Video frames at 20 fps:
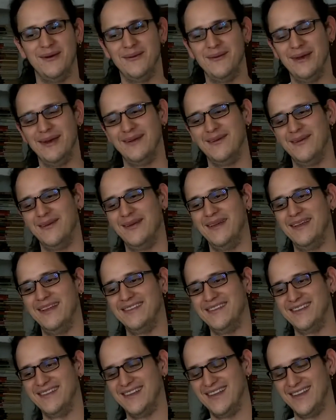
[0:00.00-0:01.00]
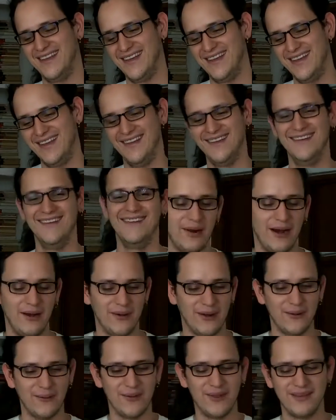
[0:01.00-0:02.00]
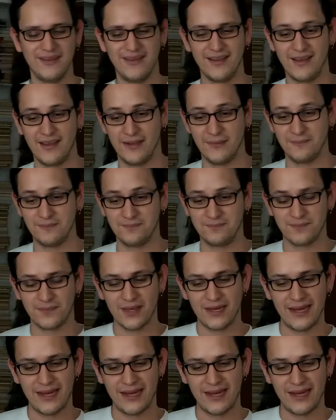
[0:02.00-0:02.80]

pero bueno, este, pero a lo que voy es de que